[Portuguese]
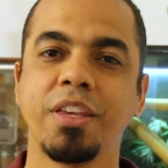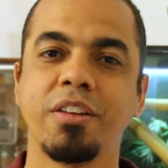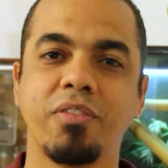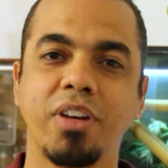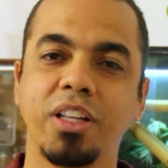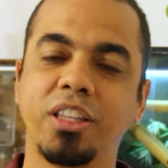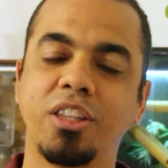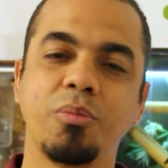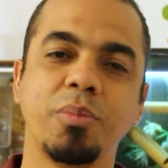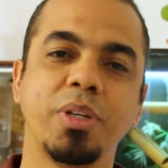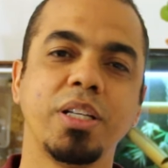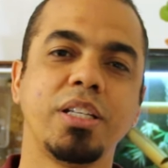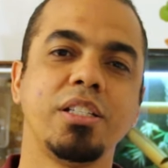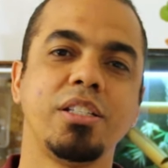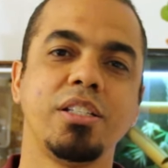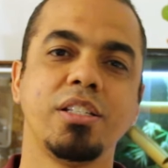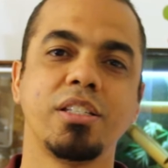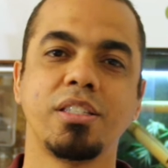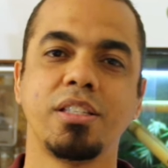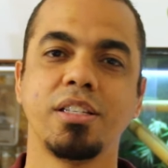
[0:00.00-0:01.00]
vai ter uma
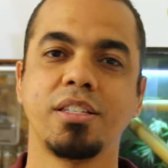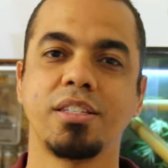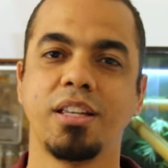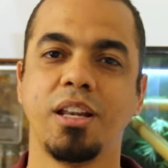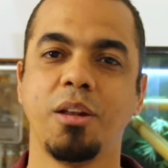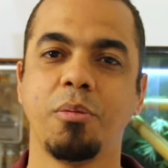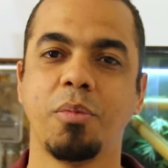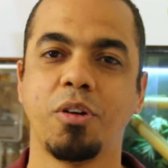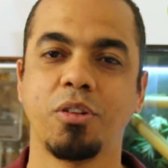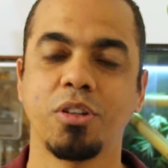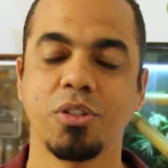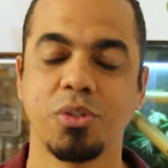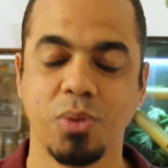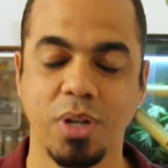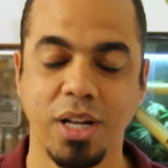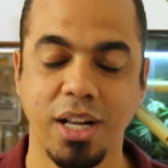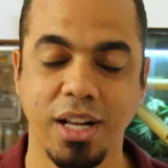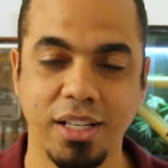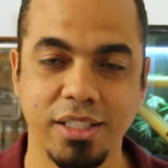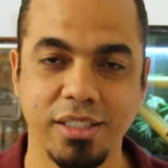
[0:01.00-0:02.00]
equidise desse animal na
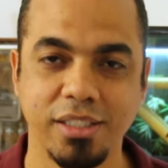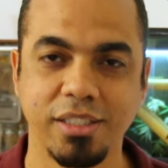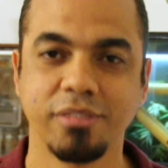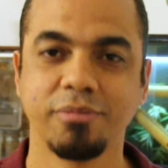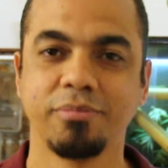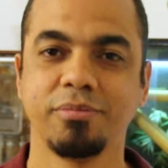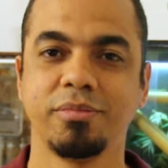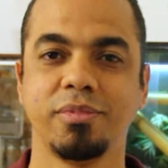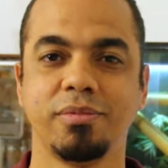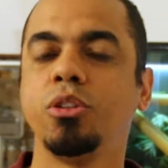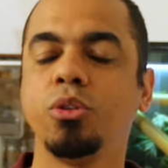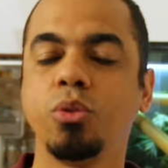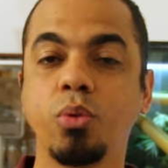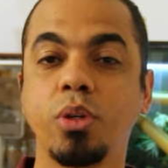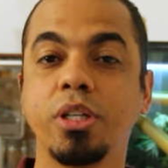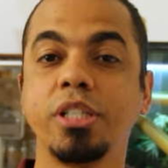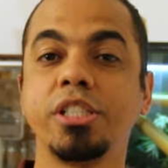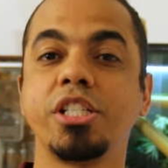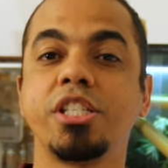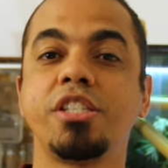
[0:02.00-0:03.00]
sua casa.
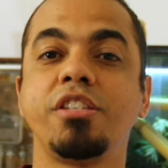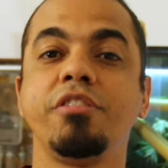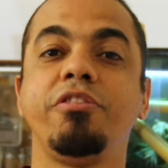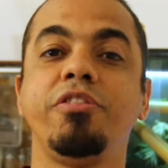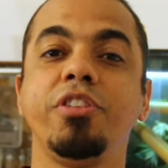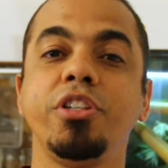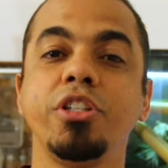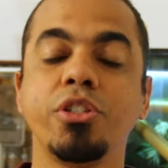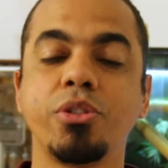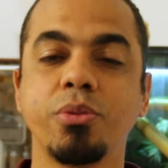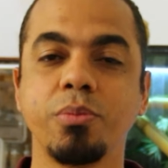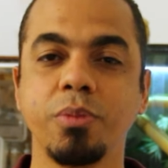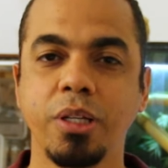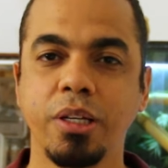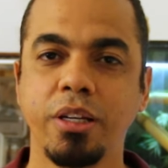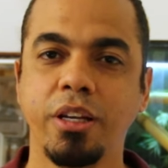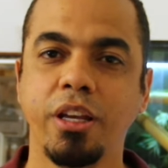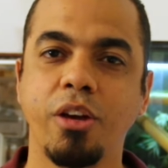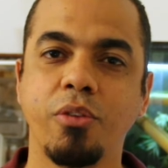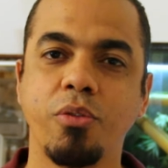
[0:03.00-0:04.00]
Durante esse vídeo
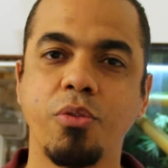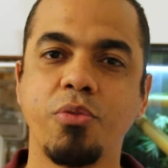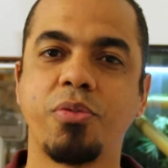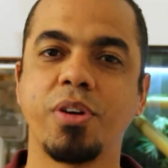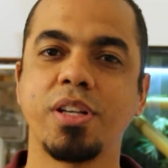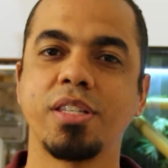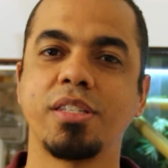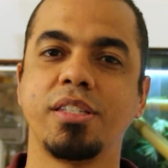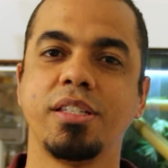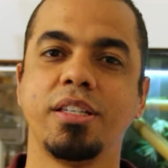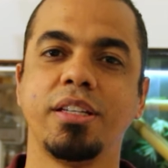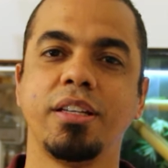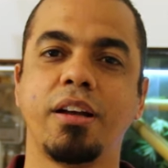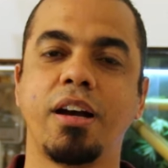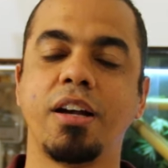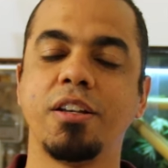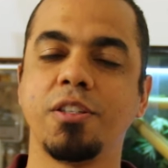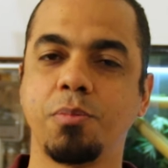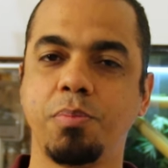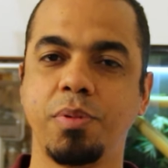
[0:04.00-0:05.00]
eu vou fazer
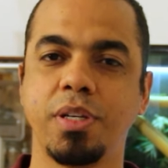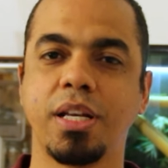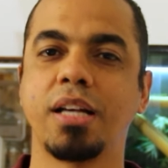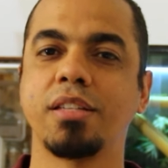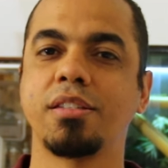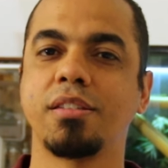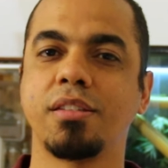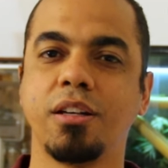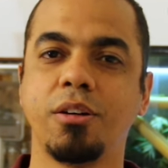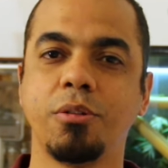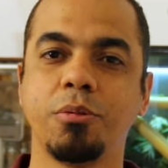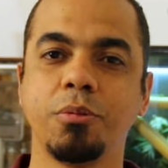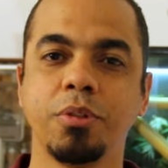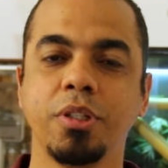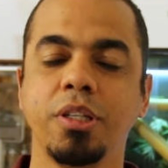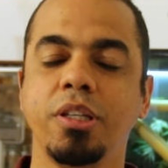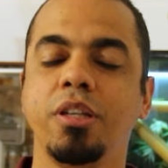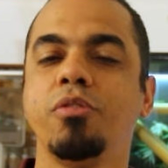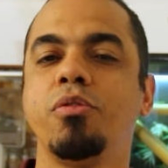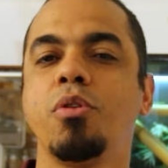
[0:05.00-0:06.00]
a
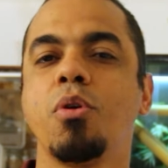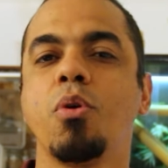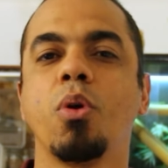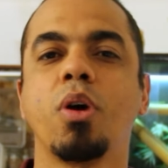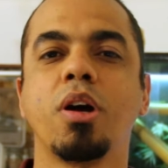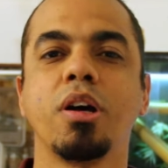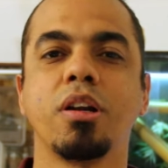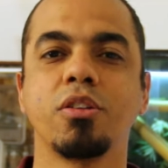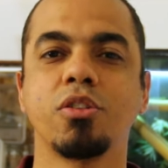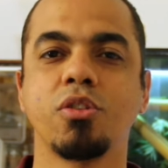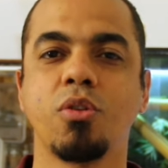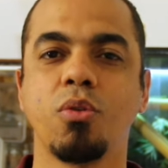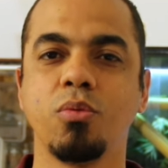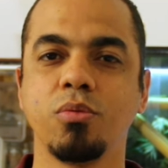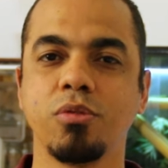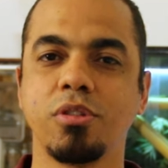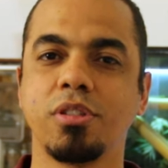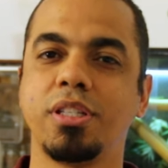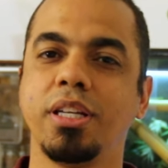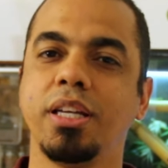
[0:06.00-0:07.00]
explicação e vou colocando
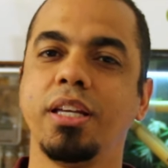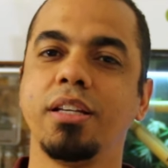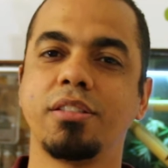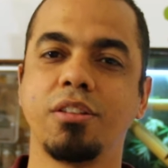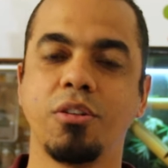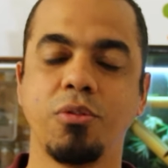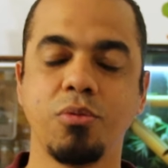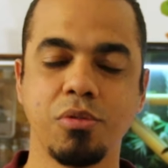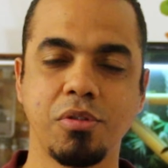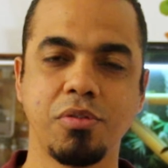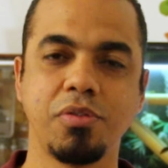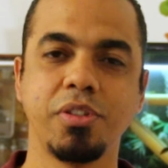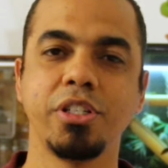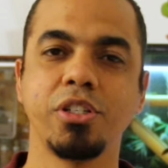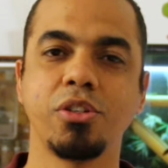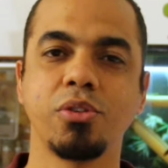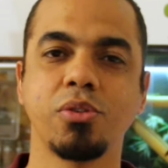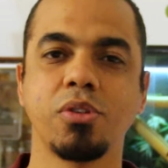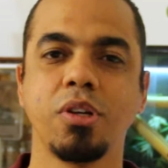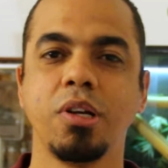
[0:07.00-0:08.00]
alguns takes, alguns
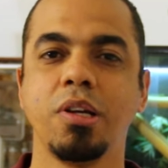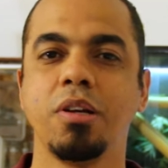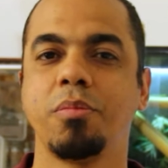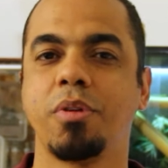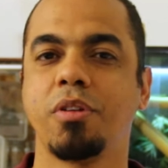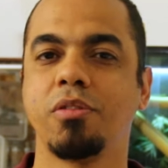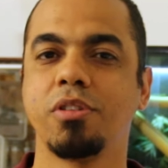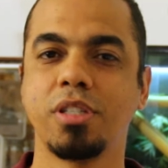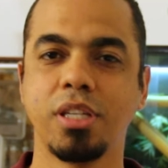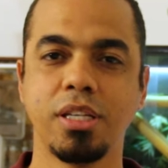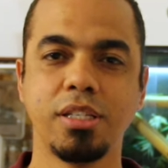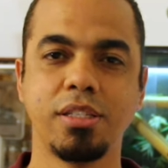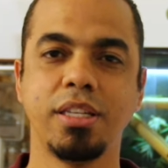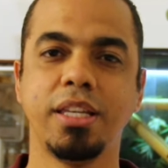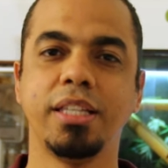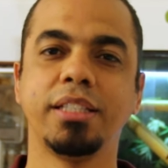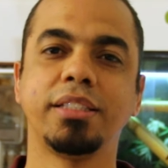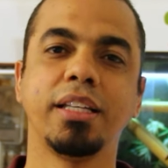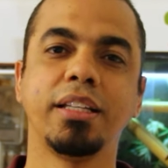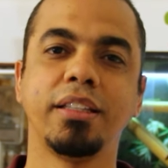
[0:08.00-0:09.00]
vídeos para vocês
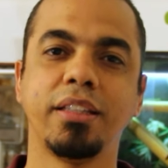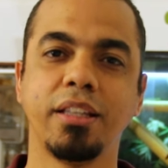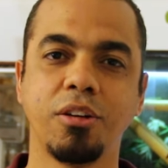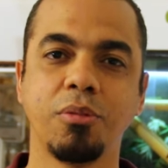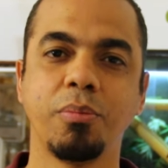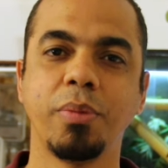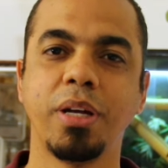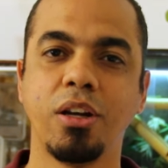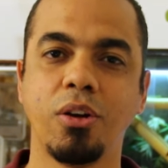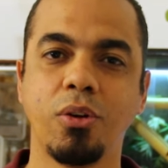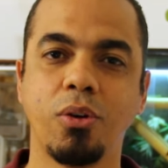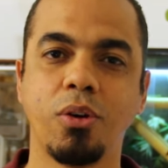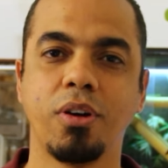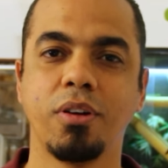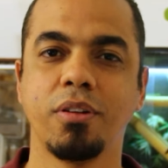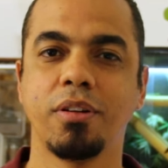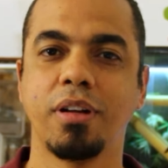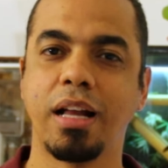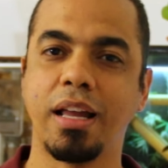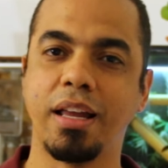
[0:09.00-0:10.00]
irem entendendo
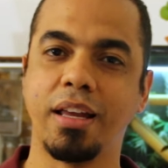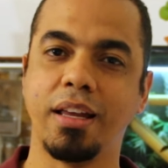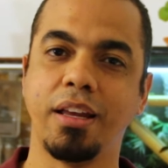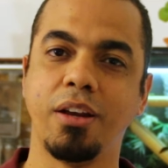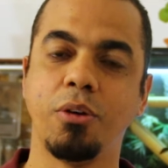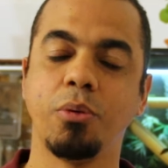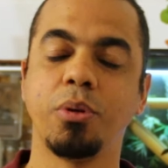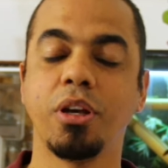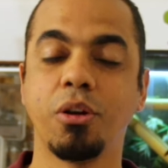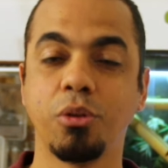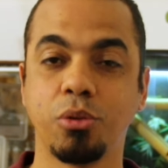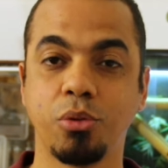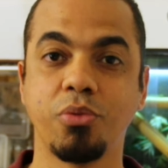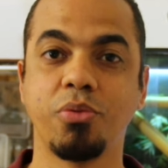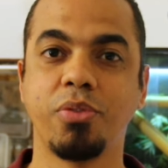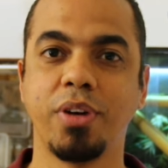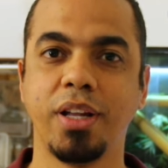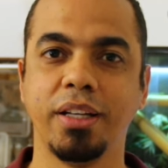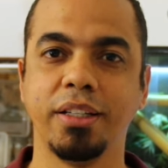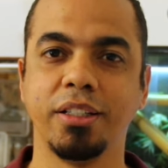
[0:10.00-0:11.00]
melhor é, o que, que eu estou
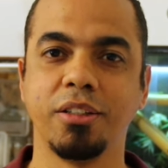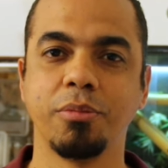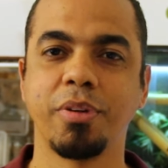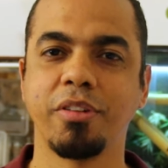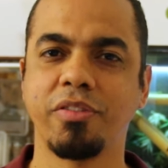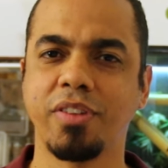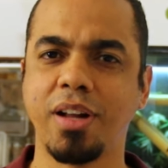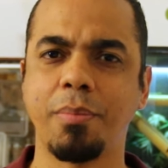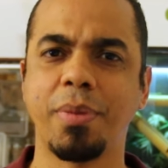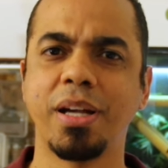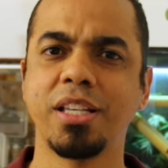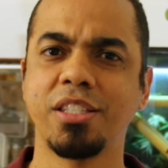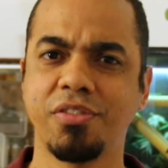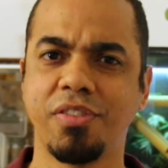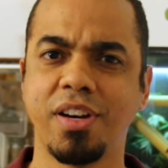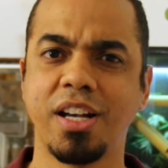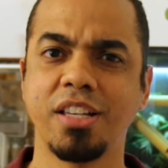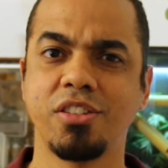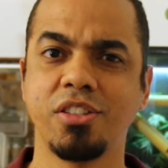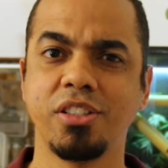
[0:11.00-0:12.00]
falando, para ficar mais
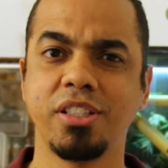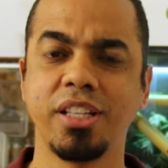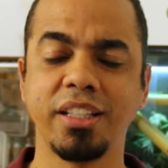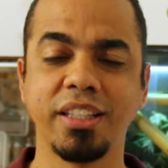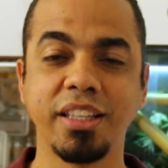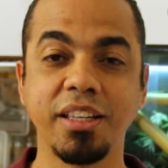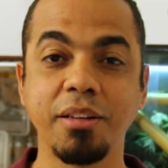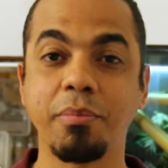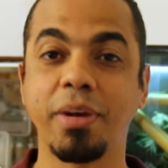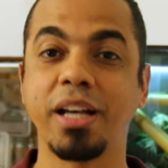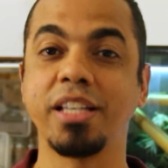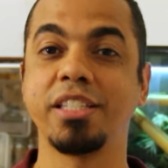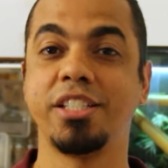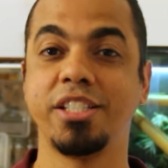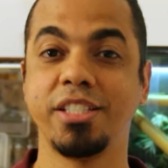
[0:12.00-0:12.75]
fácil de entender, mais